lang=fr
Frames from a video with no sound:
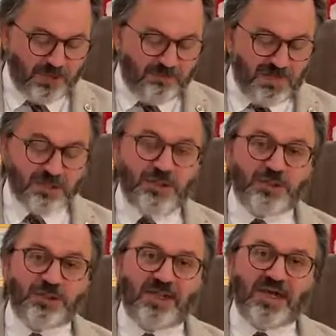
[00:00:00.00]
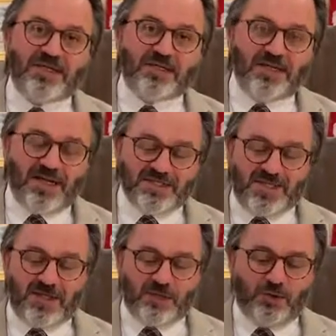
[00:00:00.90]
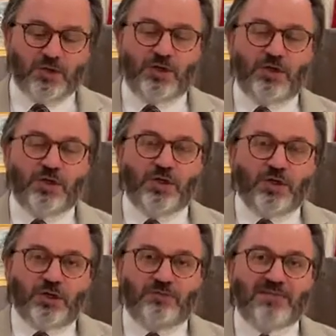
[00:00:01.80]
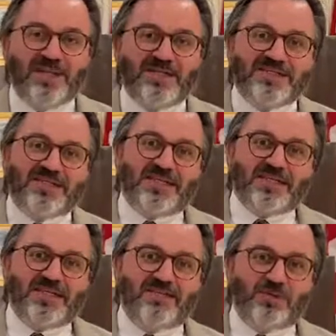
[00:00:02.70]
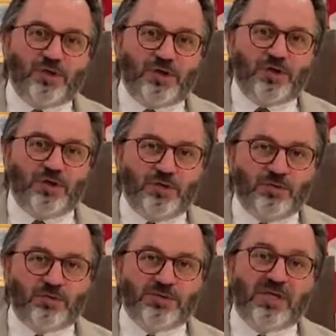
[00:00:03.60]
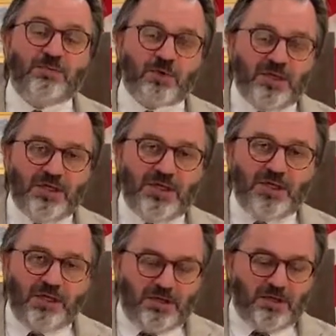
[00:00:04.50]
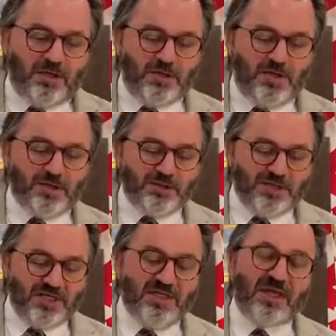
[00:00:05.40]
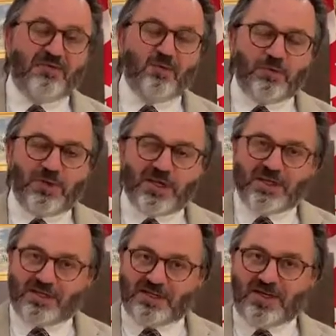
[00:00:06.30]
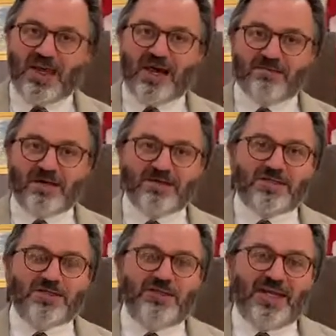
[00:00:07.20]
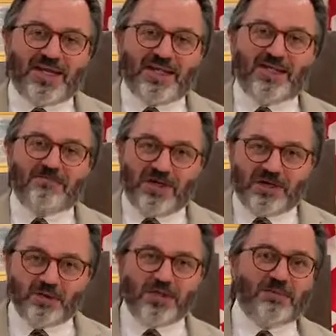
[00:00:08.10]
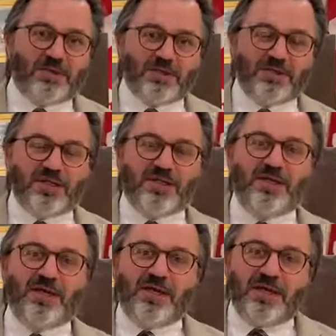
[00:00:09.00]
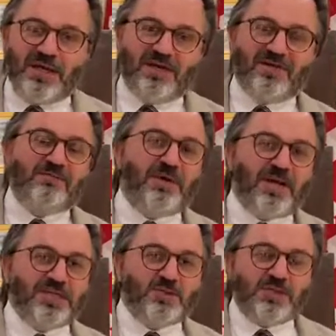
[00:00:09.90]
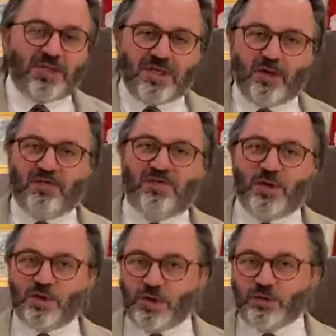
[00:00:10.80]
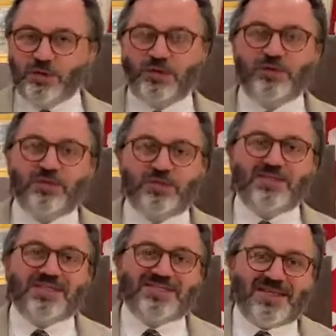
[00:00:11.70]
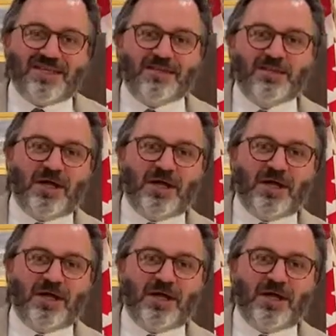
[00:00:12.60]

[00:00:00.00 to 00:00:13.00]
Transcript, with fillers: Maison des jeunes la Laser, donc une belle initiative de nos employés euh, étudiant étudiants des travaux publics qui amassent les canettes pendant toute la période d'été, les vendent par la suite et ont fait un don de 250